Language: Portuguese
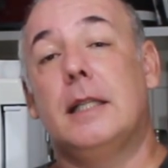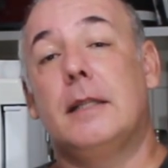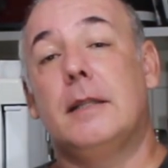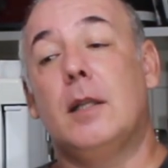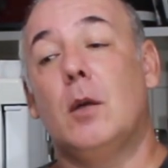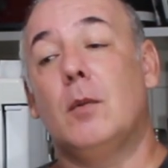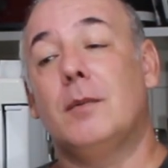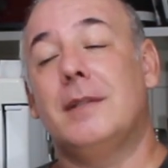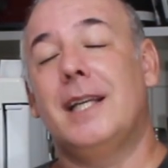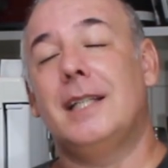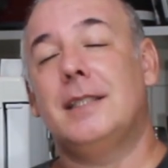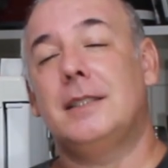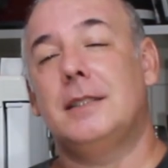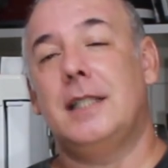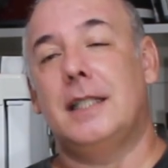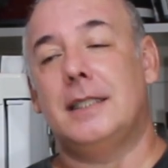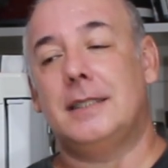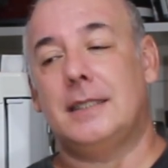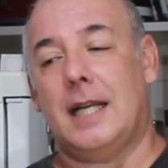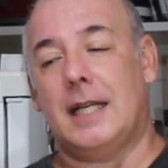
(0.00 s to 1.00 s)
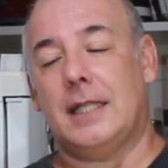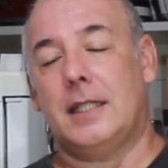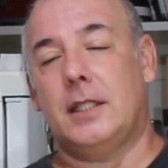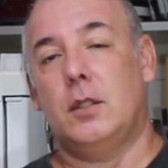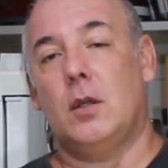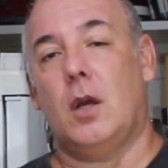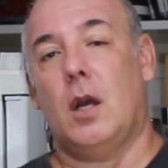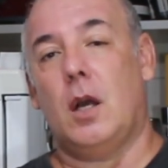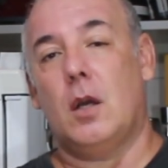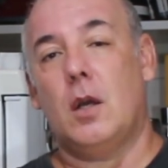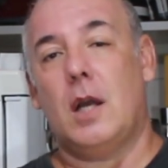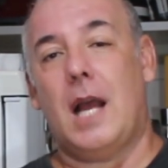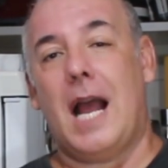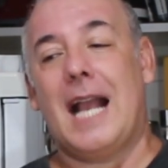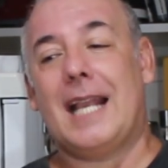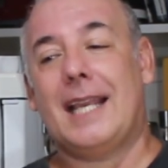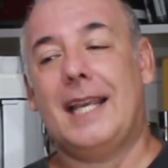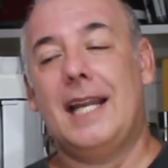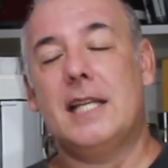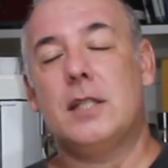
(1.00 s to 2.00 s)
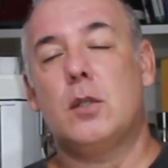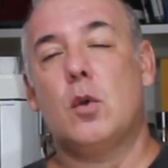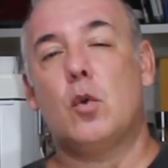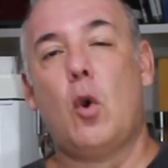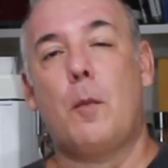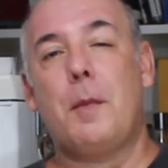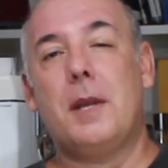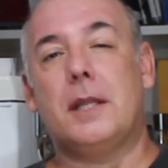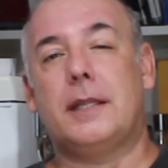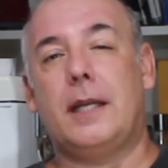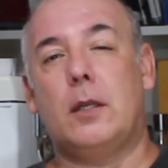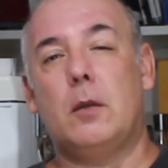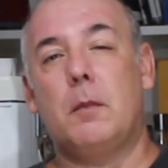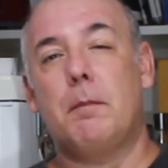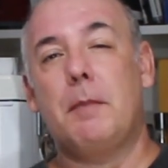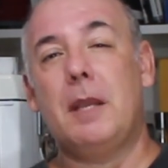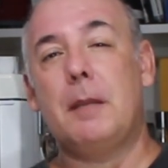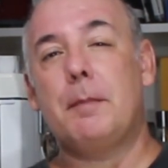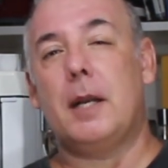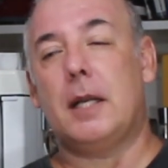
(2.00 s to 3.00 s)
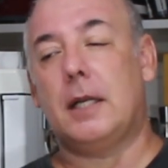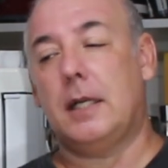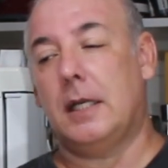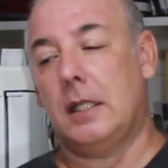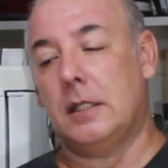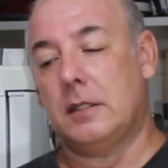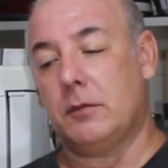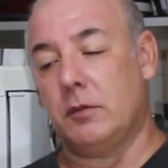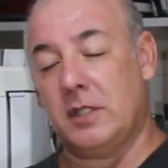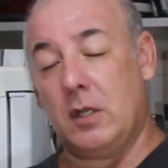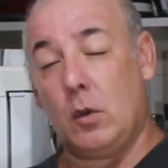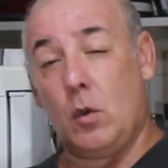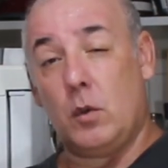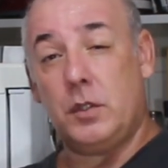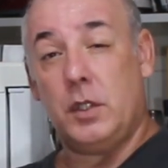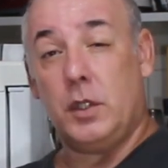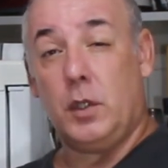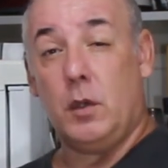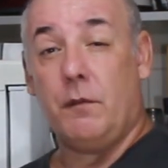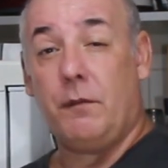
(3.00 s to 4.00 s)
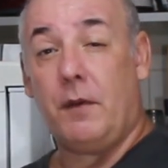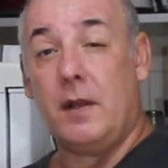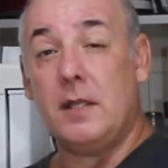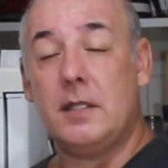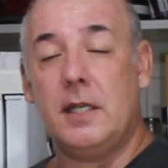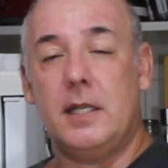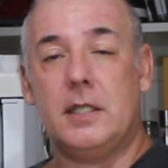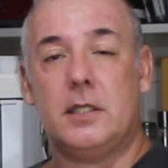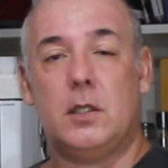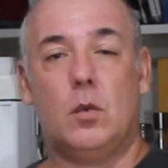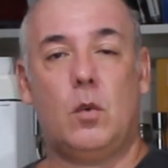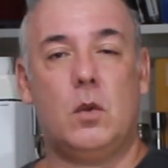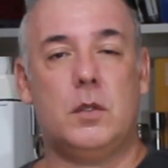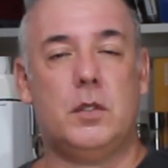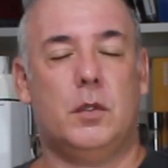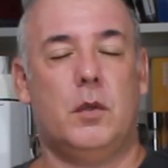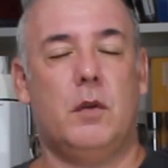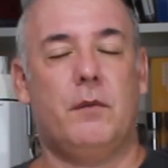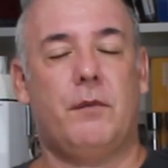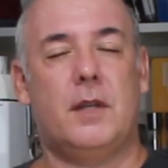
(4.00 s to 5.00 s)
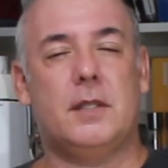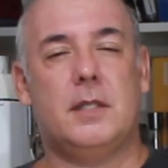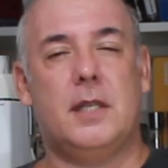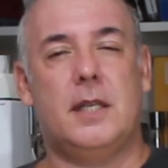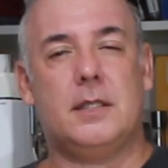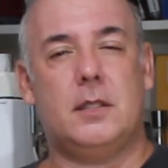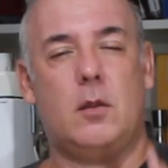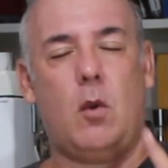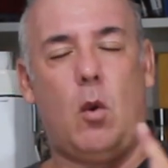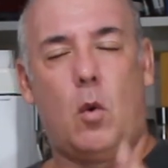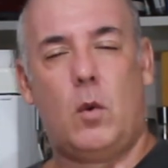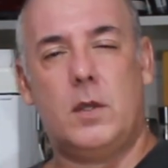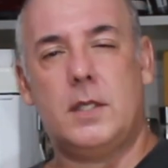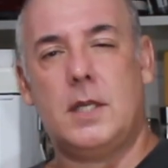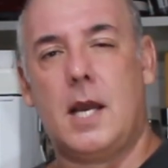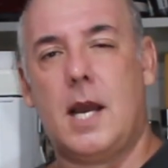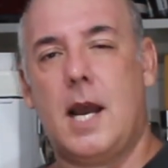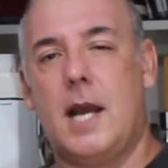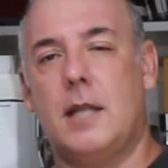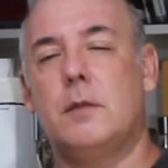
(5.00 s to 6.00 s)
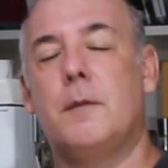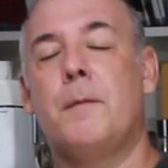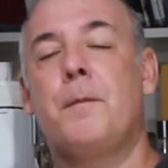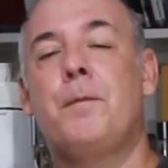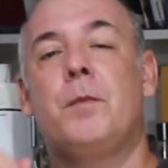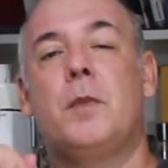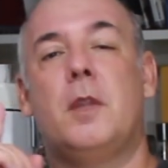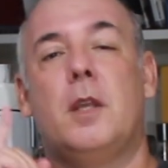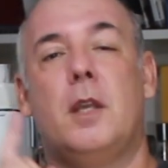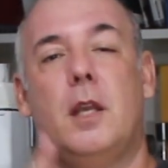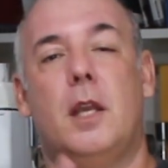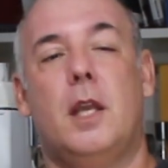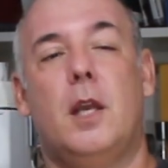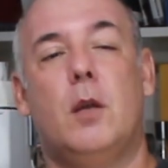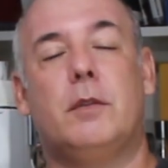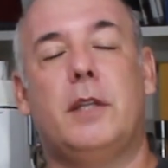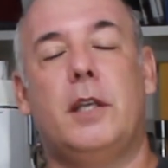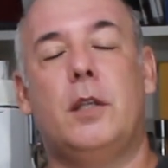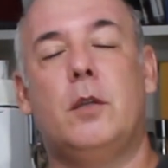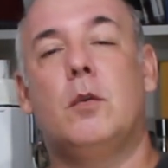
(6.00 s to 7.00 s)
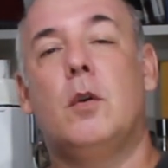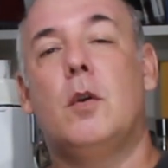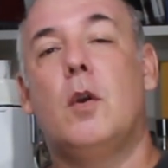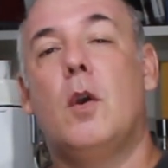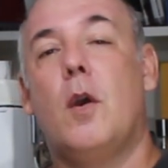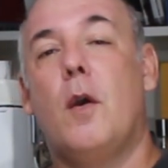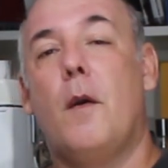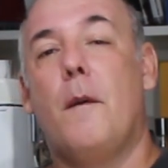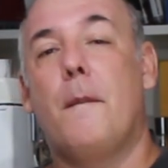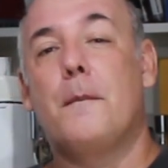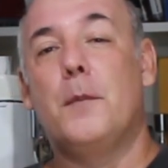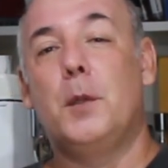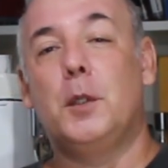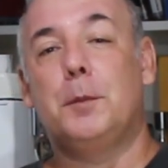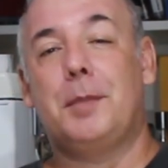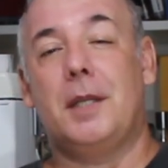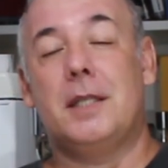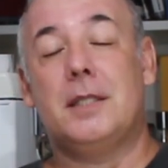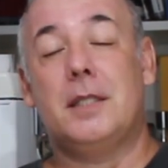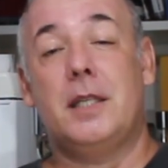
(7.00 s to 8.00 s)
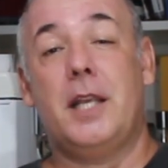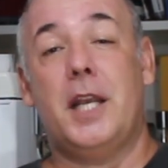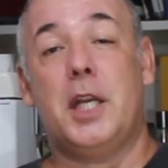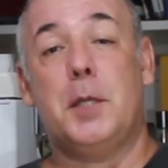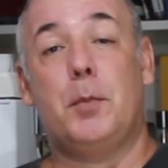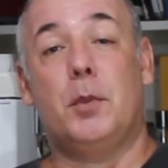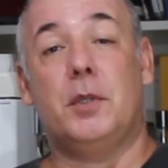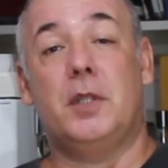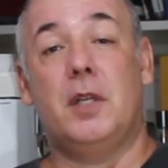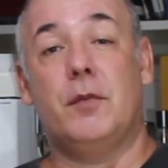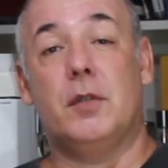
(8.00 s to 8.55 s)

não deixe de deixar aqui, ó, aquele seu comentário bem bacana se você conseguiu fazer, se não conseguiu fazer, se deu uma coisa errada. Eu tenho muito prazer em responder